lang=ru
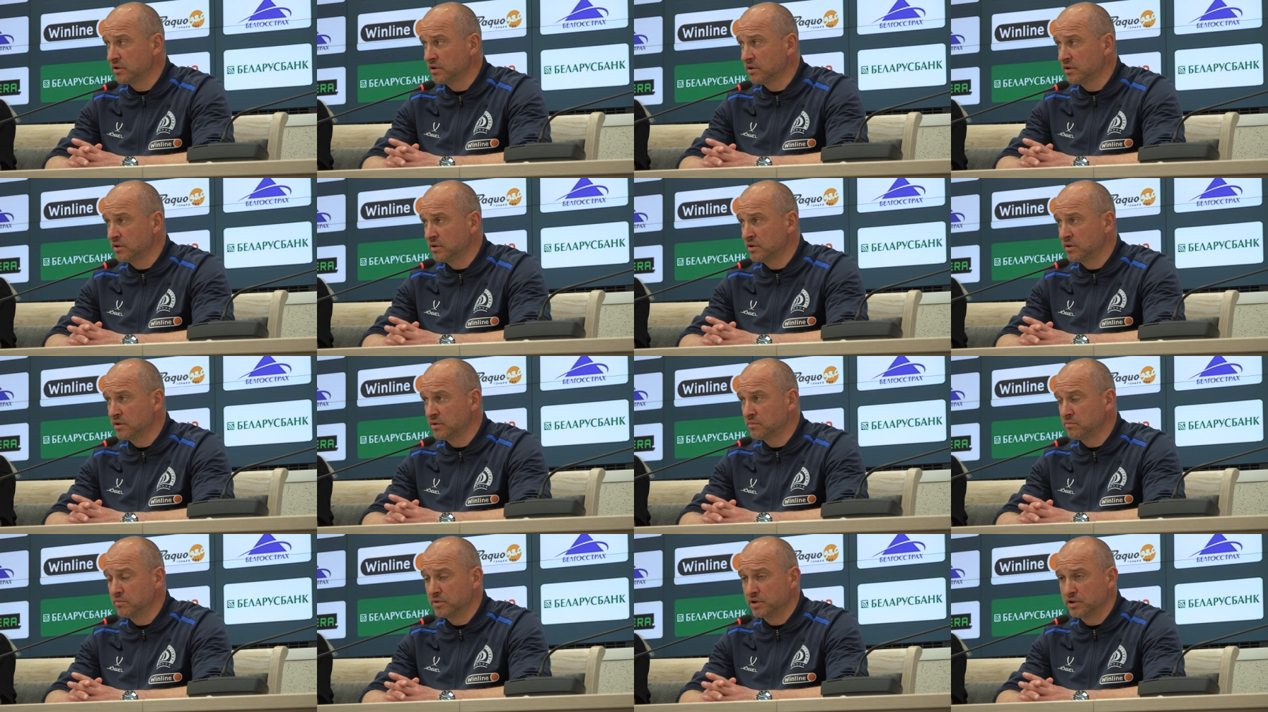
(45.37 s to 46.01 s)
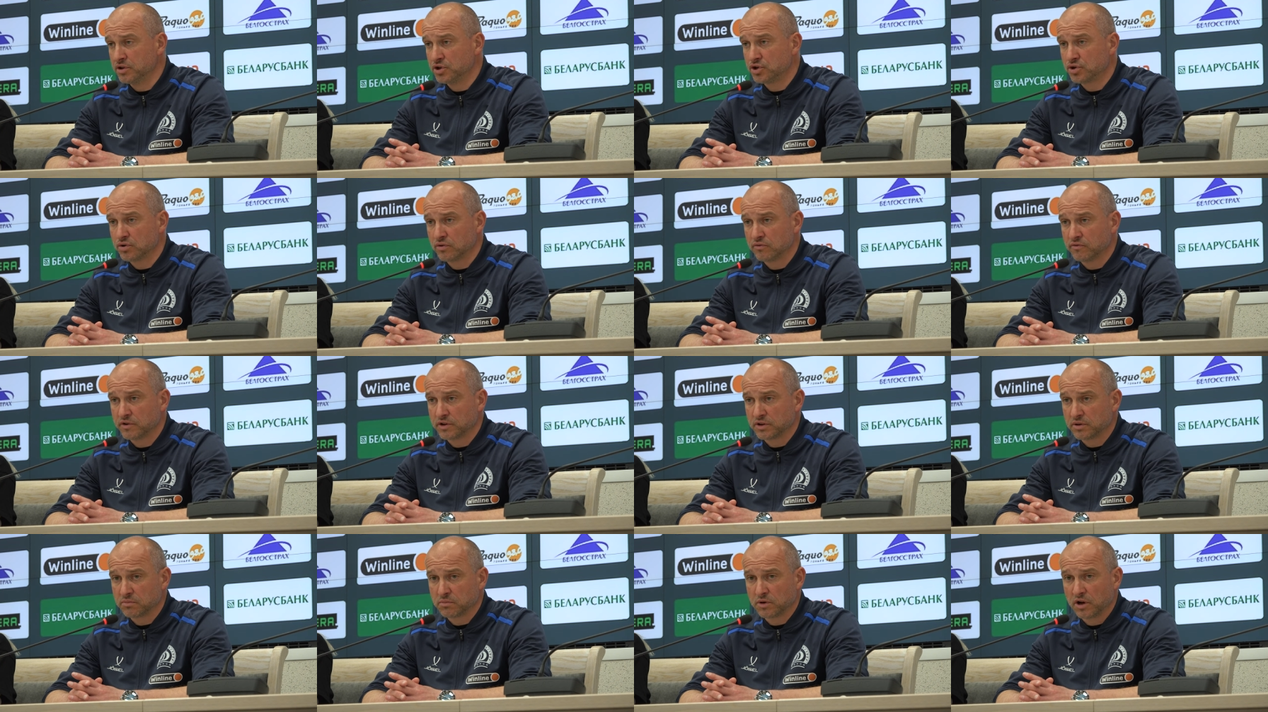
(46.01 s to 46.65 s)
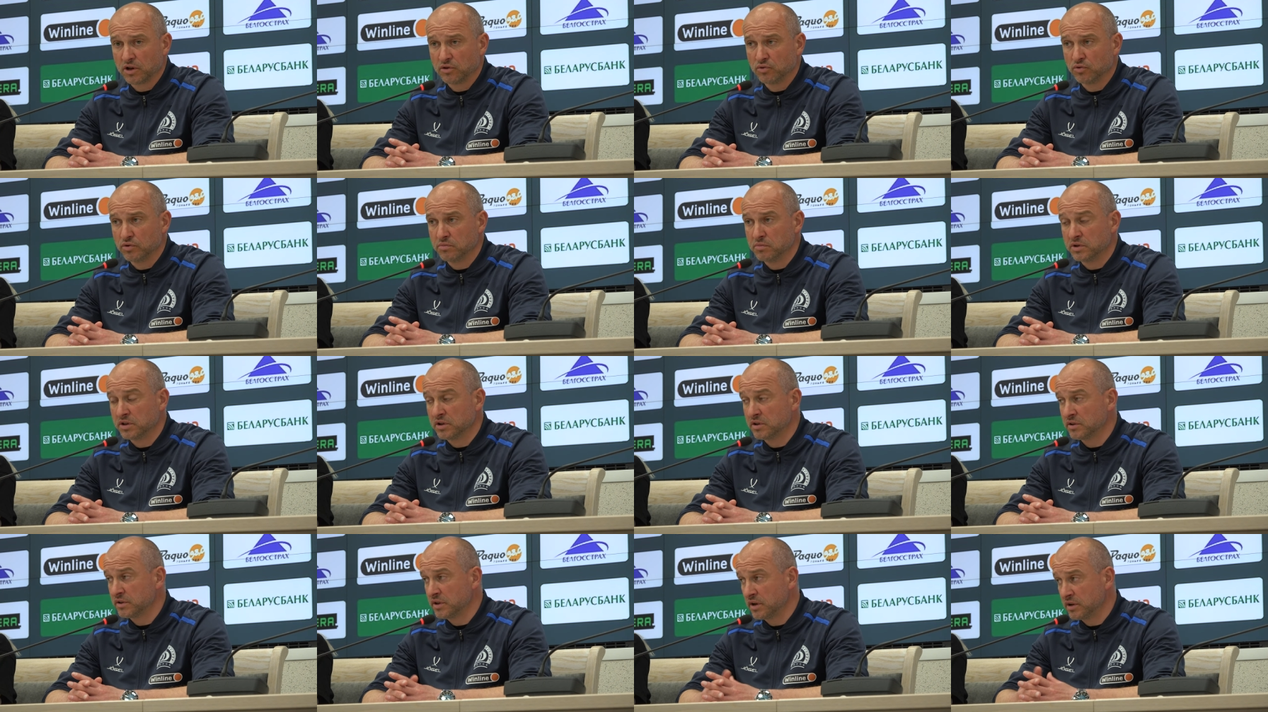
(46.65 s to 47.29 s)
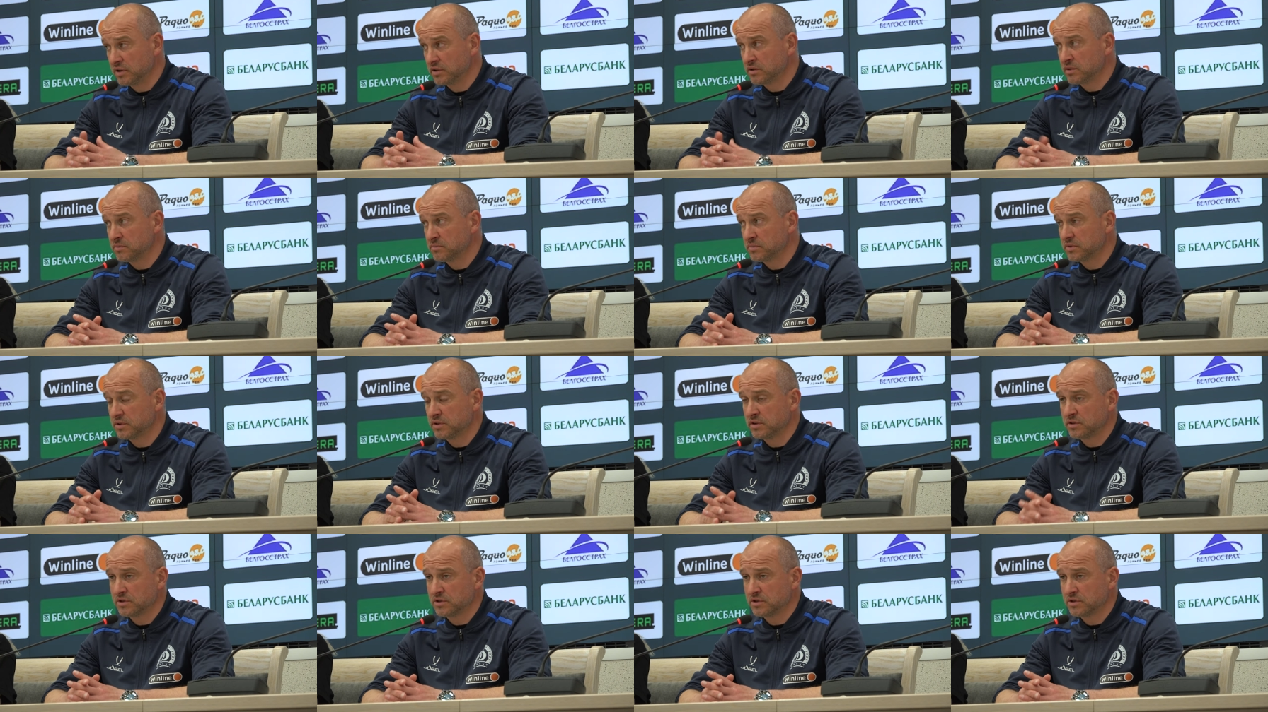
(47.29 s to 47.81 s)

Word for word: и мы еще в этом году именно на этом,